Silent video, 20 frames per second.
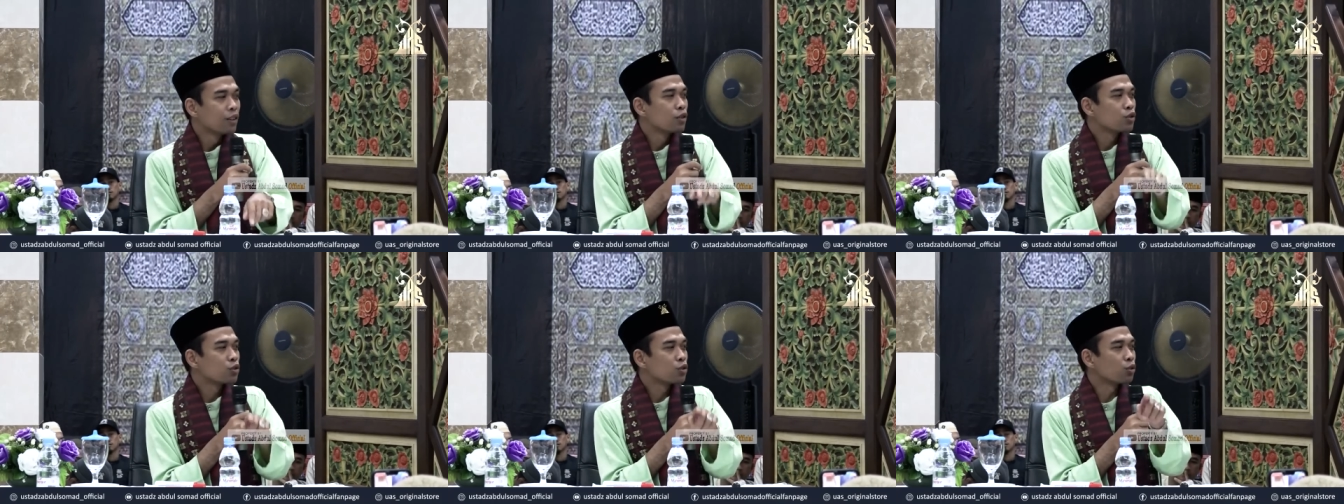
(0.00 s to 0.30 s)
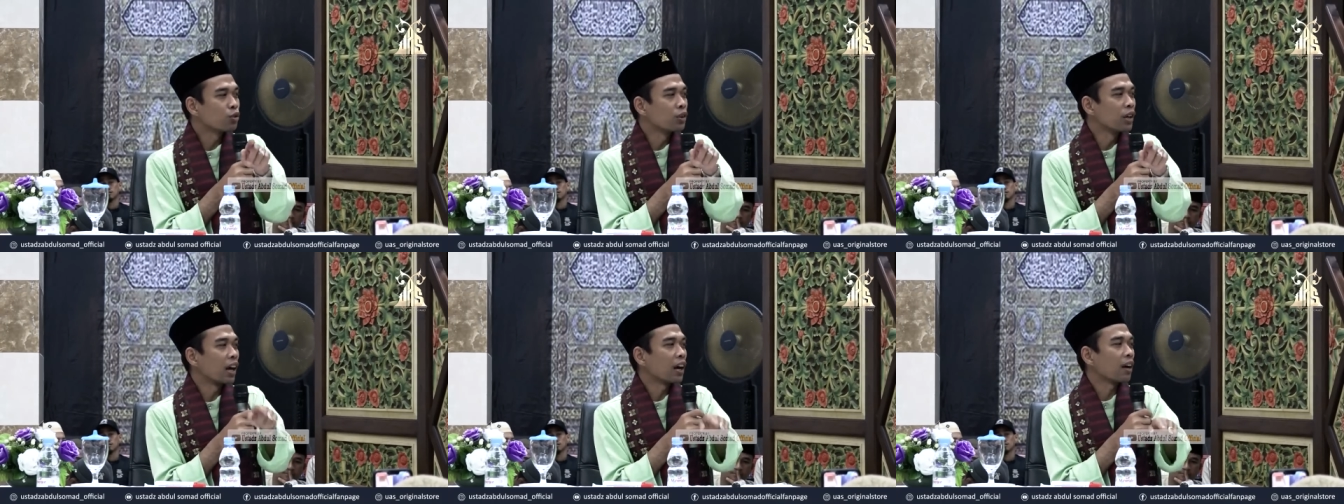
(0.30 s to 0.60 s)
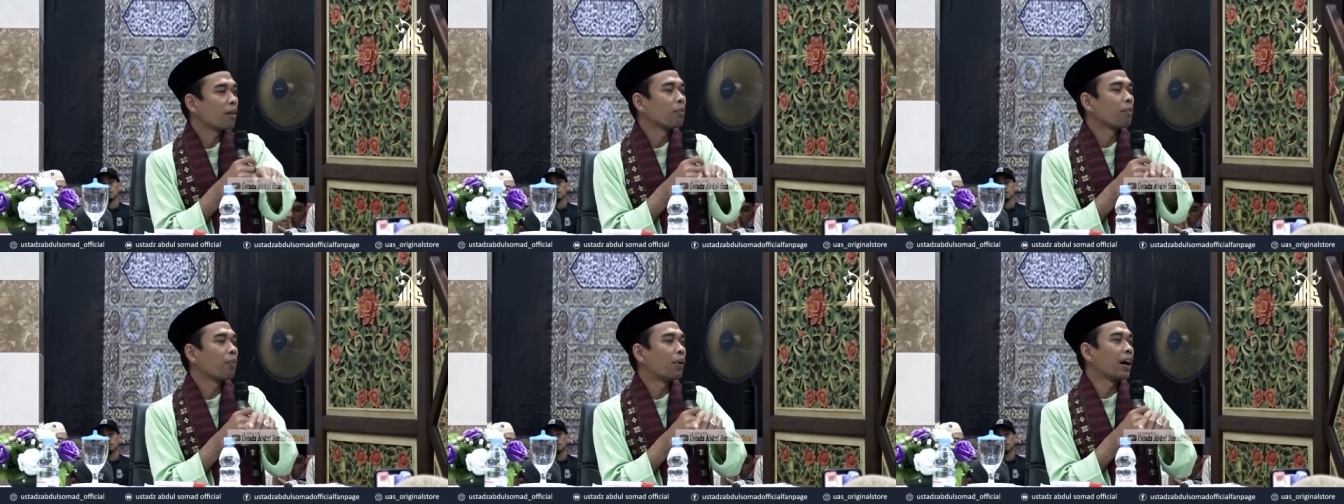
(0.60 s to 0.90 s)

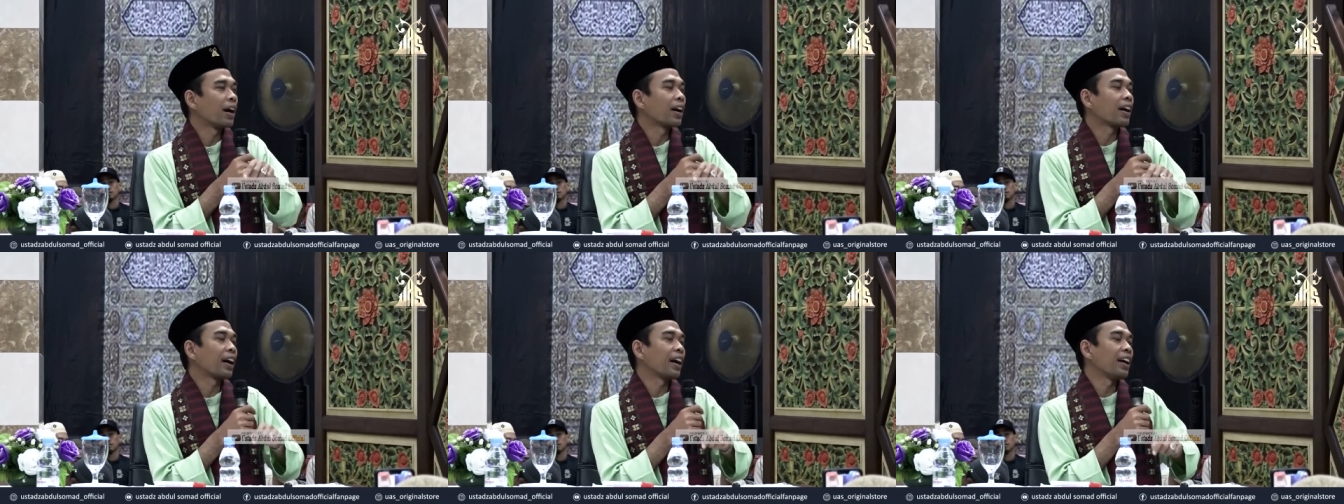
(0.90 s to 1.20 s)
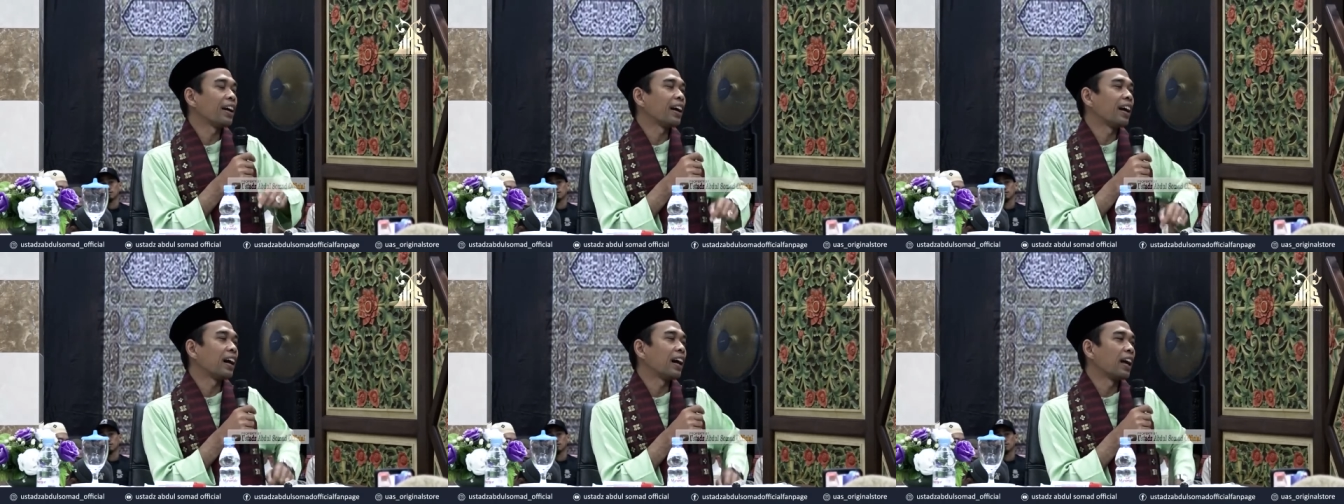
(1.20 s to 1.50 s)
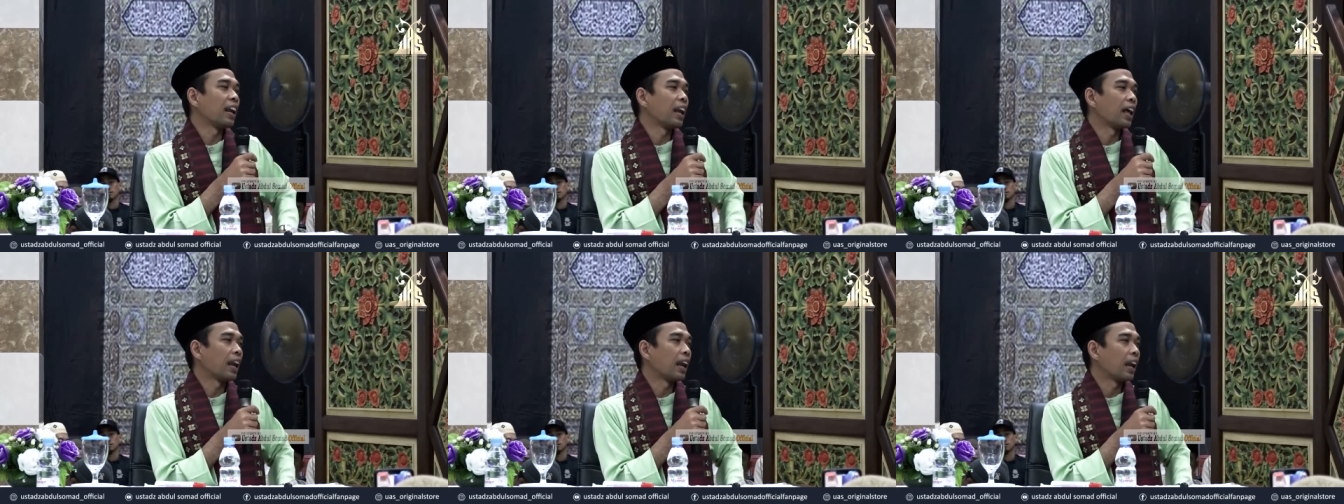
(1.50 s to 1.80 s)
sudah pakai
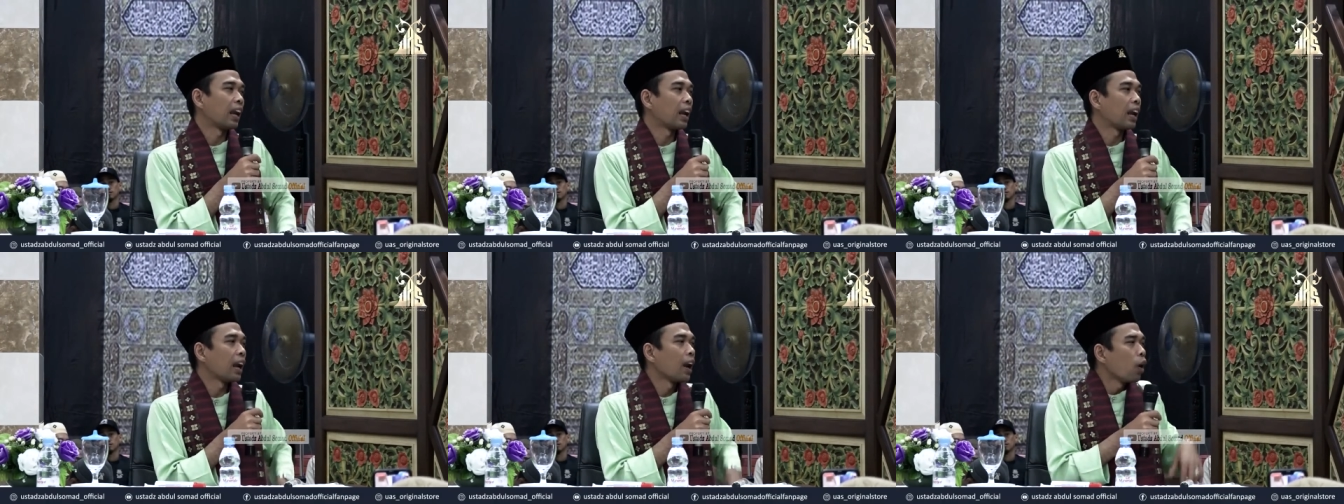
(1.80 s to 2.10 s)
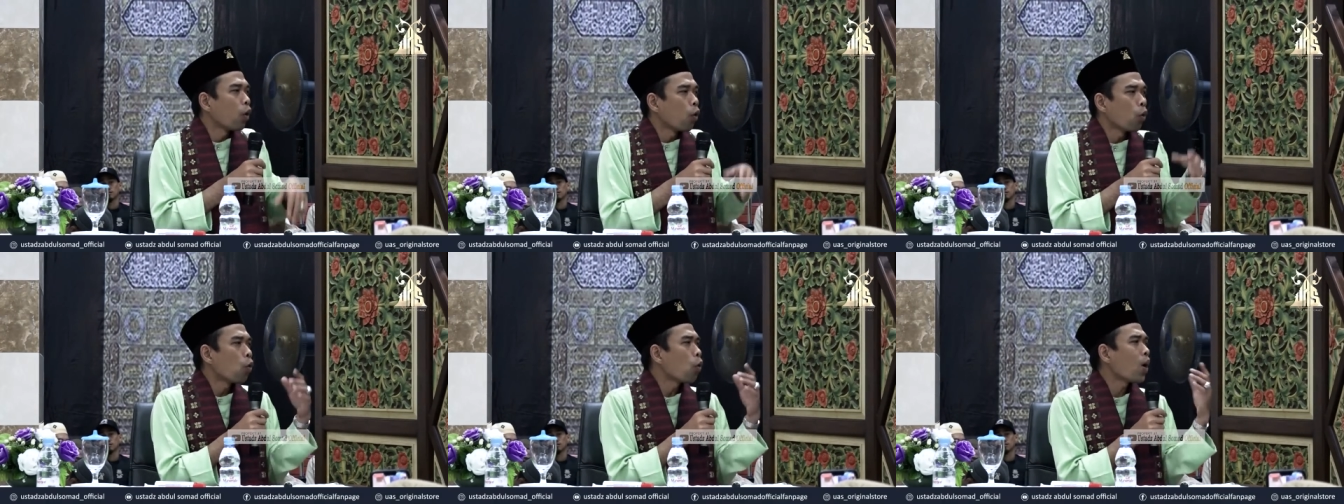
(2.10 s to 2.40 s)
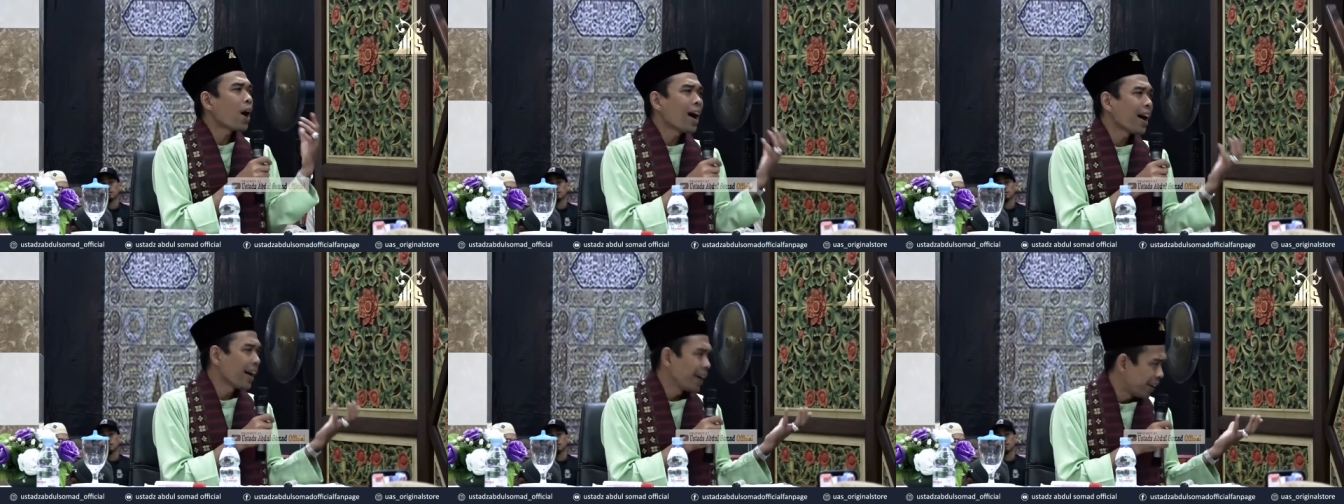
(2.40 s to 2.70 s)
halal.
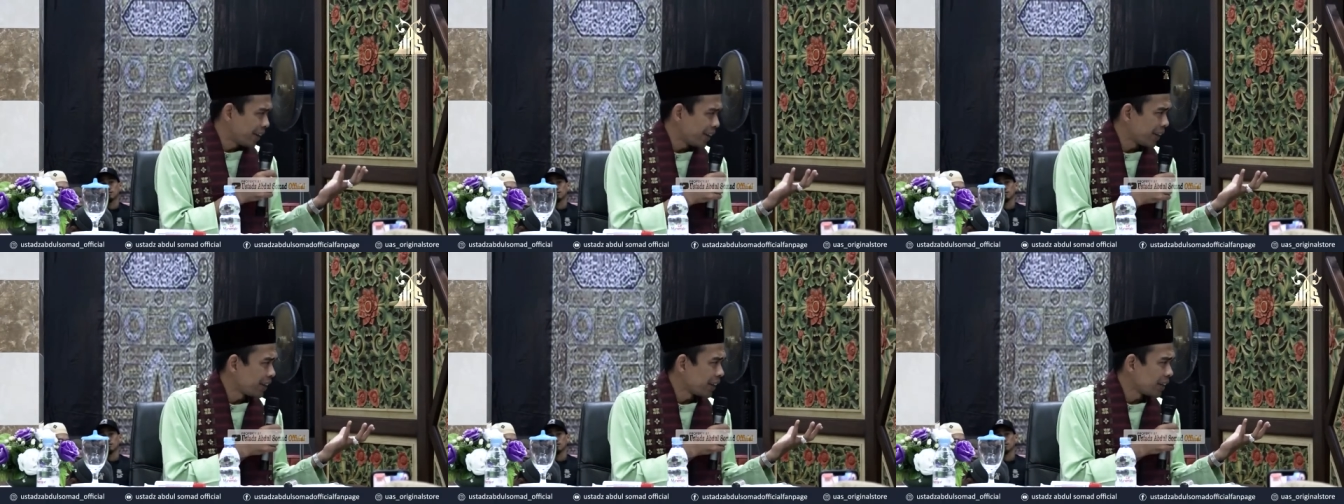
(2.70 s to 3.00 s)
Why?